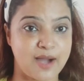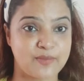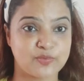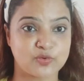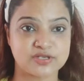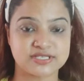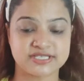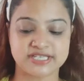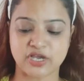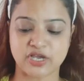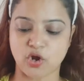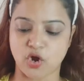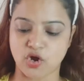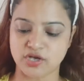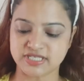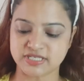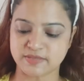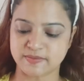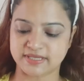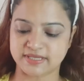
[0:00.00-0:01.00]
आपको इसकी
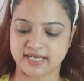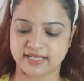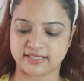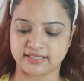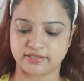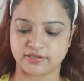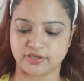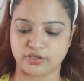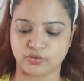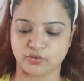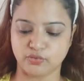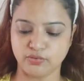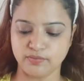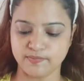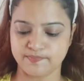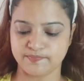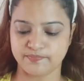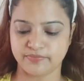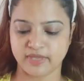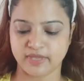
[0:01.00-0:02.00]
कॉस्ट बता देती हूँ
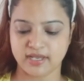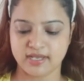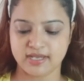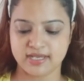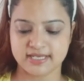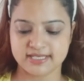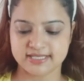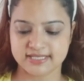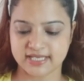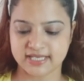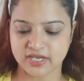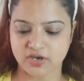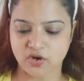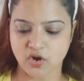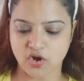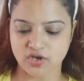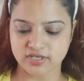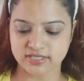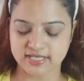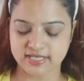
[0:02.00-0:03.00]
इसकी
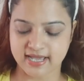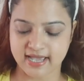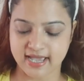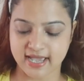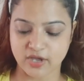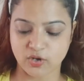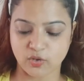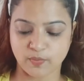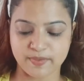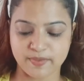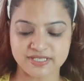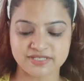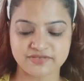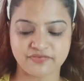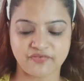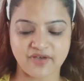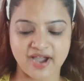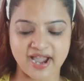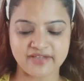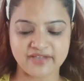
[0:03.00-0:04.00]
कॉस्ट है रुपीज़
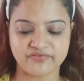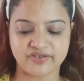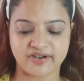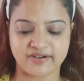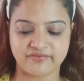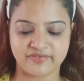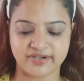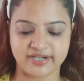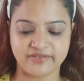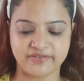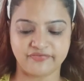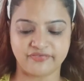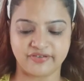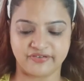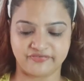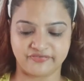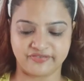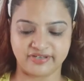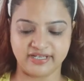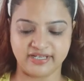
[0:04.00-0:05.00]
फाइव हंड्रेड
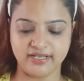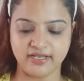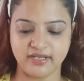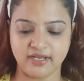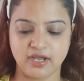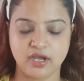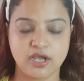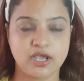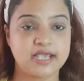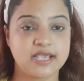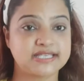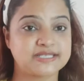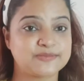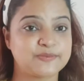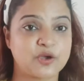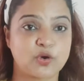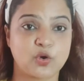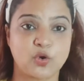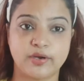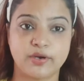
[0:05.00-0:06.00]
फिफ्टी
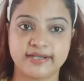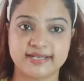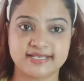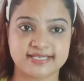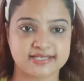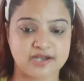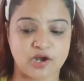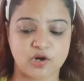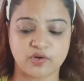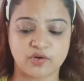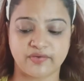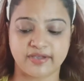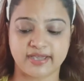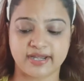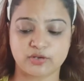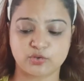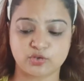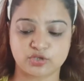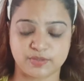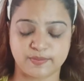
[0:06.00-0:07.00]
इसमें कोई डिस्काउंट
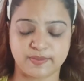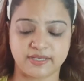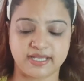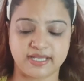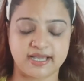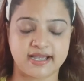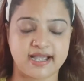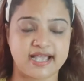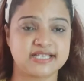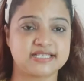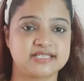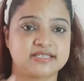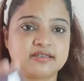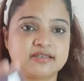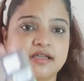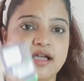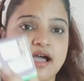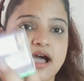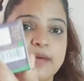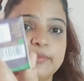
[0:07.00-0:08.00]
वगैरह कुछ भी नहीं है गाइस
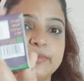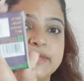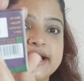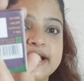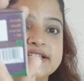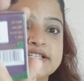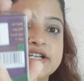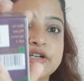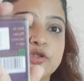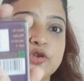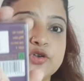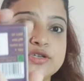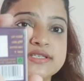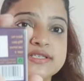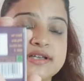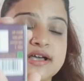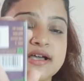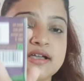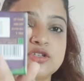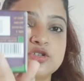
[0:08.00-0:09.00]
आप देख सकते हो
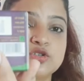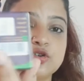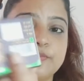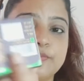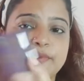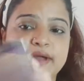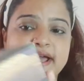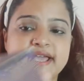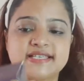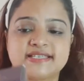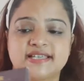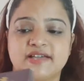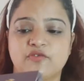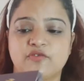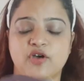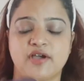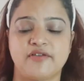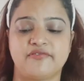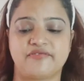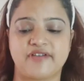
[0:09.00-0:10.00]
इसका जो प्राइस है
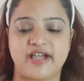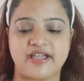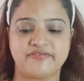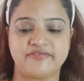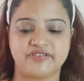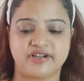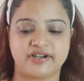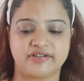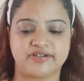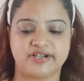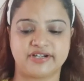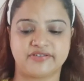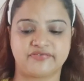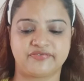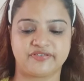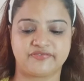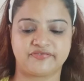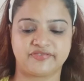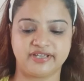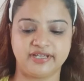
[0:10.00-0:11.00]
वो है फाइव हंड्रेड
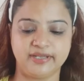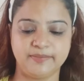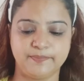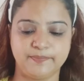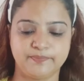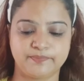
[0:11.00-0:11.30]
फिफ्टी